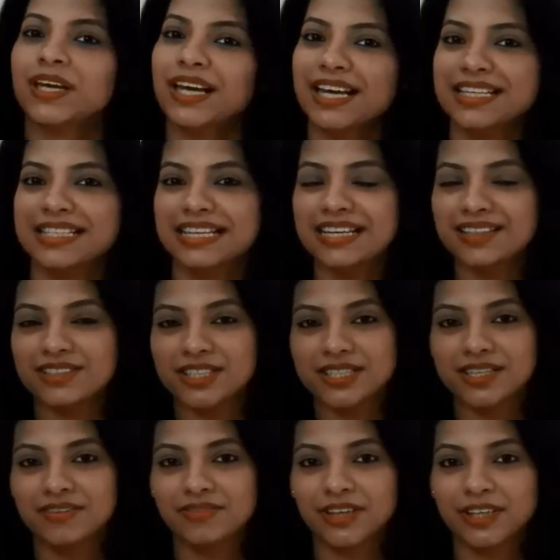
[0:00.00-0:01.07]
ऐसे ही
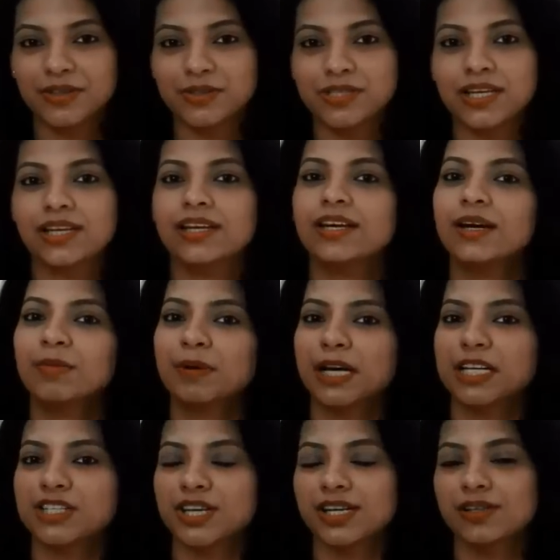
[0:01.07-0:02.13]
इंटरेस्टिंग वीडियोस के लिए हमारे
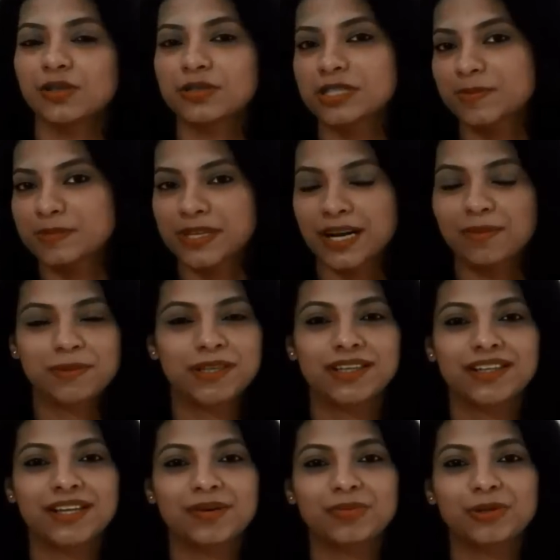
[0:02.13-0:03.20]
चैनल को सब्सक्राइब करना
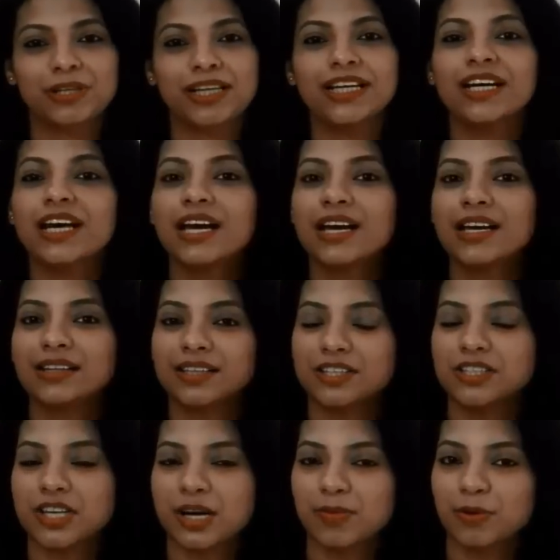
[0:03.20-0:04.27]
ना भूलिए
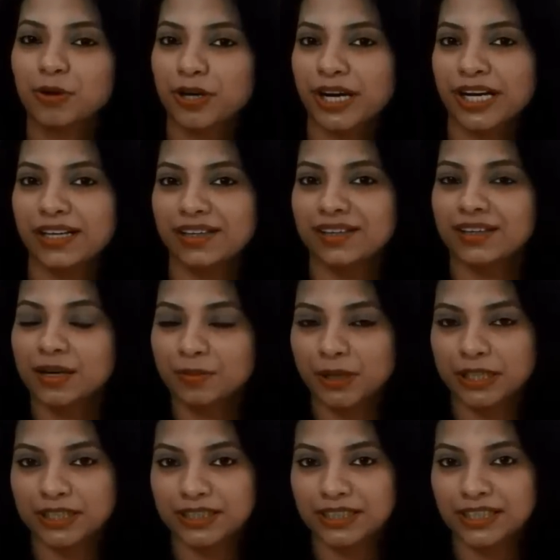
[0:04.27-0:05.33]
नीचे आपको रेड कलर का
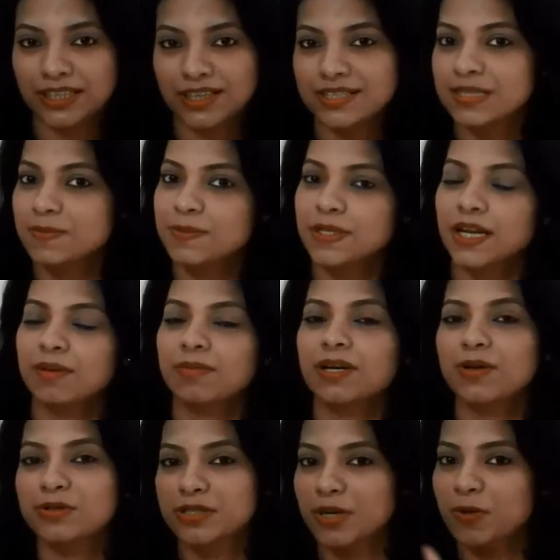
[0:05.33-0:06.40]
बटन दिखेगा सब्सक्राइब का
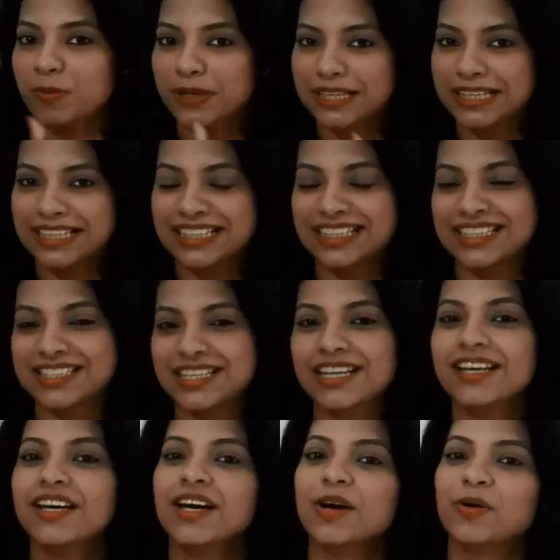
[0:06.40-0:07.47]
उसके ऊपर क्लिक कीजिए
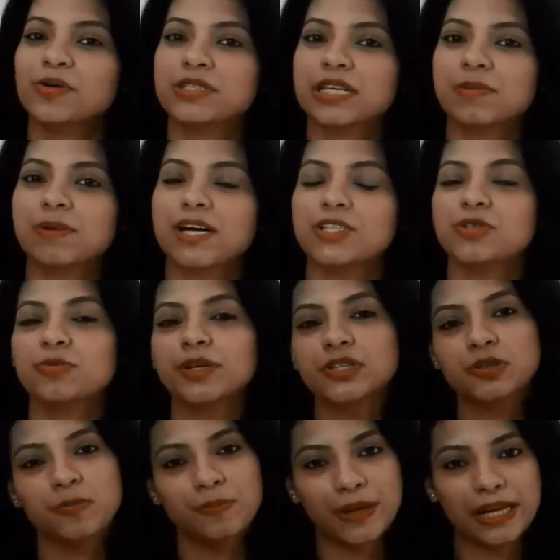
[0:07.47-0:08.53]
उसके बाजू में जो
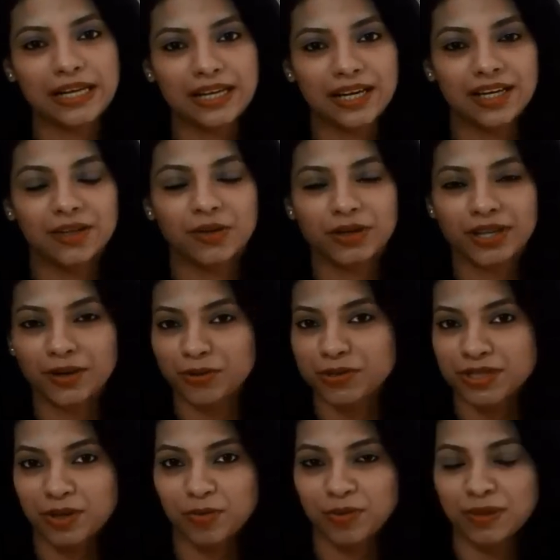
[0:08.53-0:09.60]
बेल का आइकॉन है
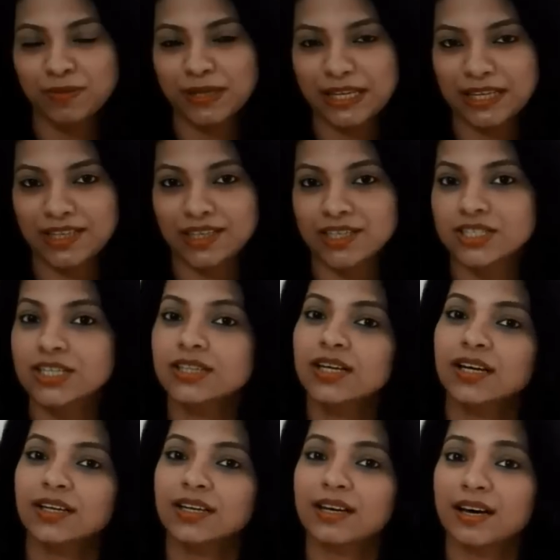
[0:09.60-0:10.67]
उसके ऊपर भी क्लिक कीजिए
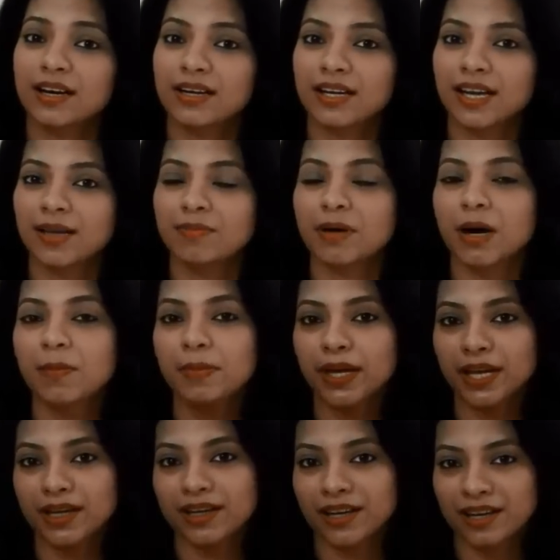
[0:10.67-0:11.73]
ताकि हर टाइम हम
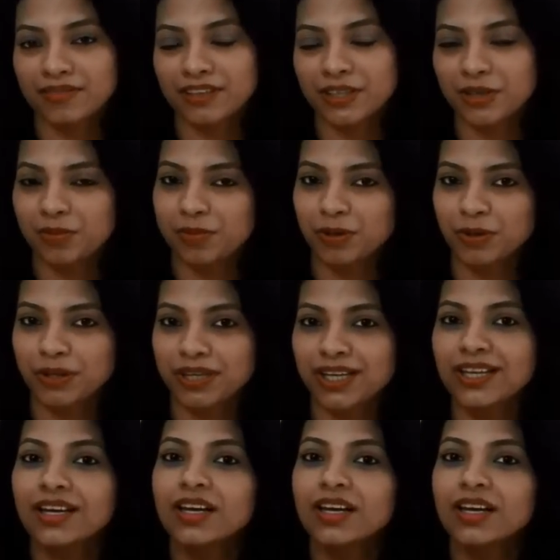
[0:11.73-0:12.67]
एक नया वीडियो अपलोड करें